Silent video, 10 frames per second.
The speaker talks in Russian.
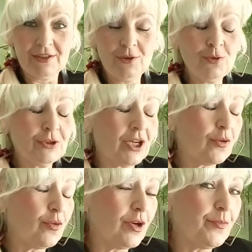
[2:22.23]
Ну,
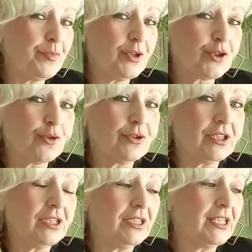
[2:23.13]
такое пишут,
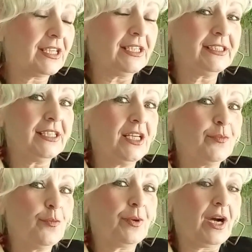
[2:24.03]
и декольте до
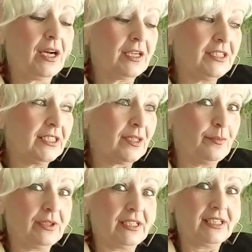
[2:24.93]
пупка. Где там
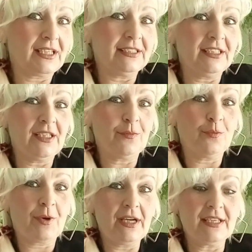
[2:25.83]
было декольте до
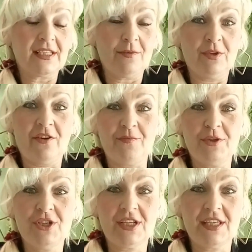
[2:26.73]
пупка, если я была в
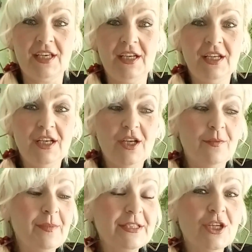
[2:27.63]
пиджаке?
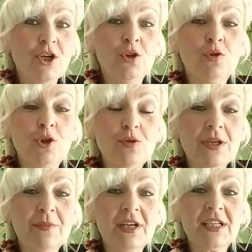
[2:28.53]
Понимаете, но вот
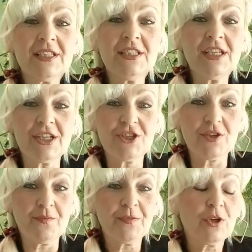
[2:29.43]
людям крыть
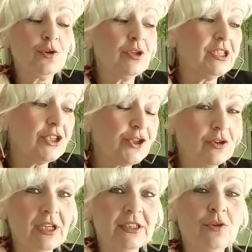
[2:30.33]
нечем. Но это еще
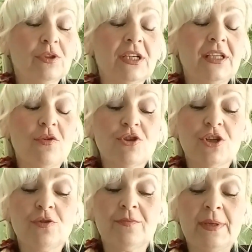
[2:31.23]
ладно, но когда уже
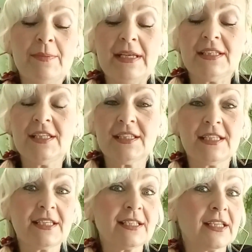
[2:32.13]
идет, понимаете,
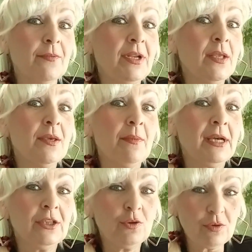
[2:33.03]
низость и оскорбление
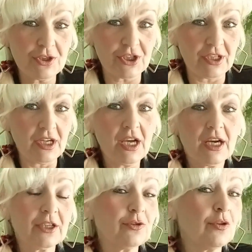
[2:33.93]
моей дочери,
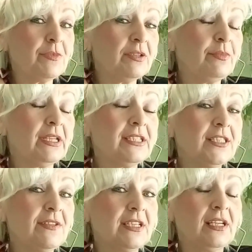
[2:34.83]
которые мне было
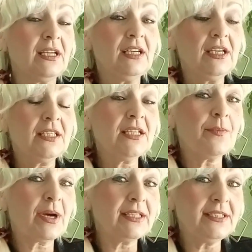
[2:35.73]
действительно
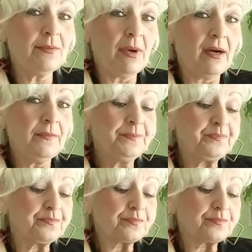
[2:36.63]
необходимо